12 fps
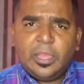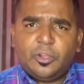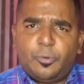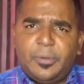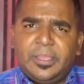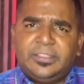
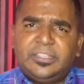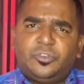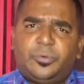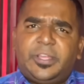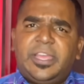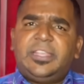Comenten
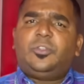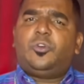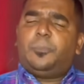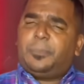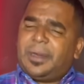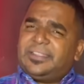sobre esto,
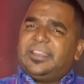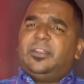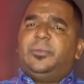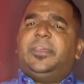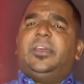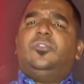compartan
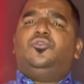el video,